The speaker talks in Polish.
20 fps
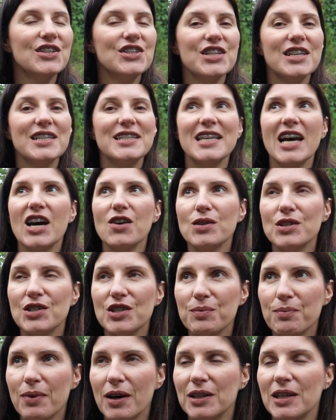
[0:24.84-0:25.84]
Dzisiaj cały
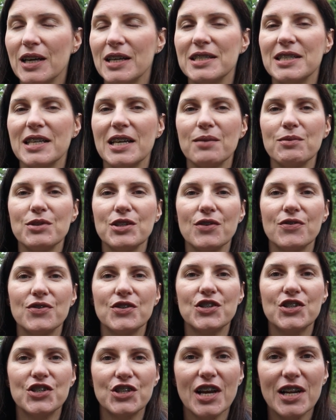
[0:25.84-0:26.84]
dzień pada i staram się
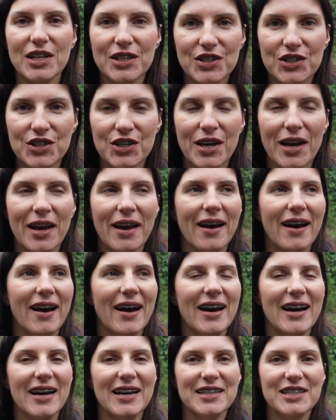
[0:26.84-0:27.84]
wstrzelić
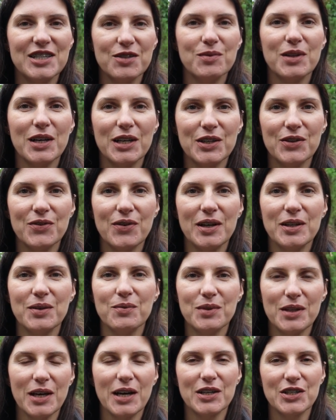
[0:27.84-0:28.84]
z tym
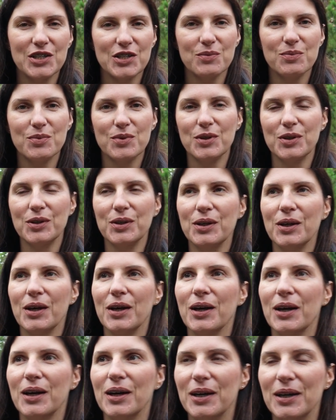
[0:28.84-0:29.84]
nagrywaniem tak, żeby
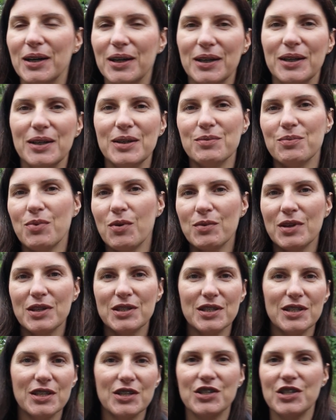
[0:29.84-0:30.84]
e,
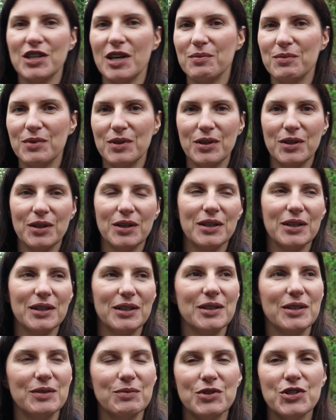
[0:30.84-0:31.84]
pomiędzy deszczami
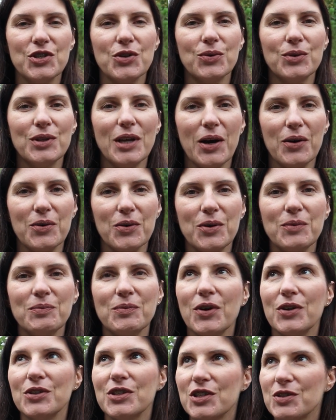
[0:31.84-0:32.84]
e, mi się udało,
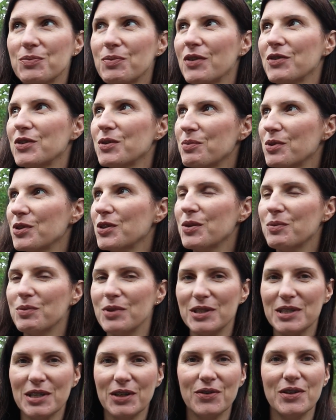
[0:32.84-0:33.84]
chociaż
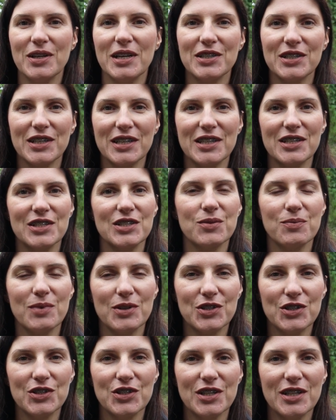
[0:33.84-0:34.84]
prawdopodobnie za chwileczkę też
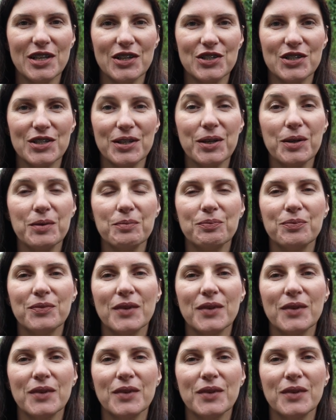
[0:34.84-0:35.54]
zobaczycie deszczyk.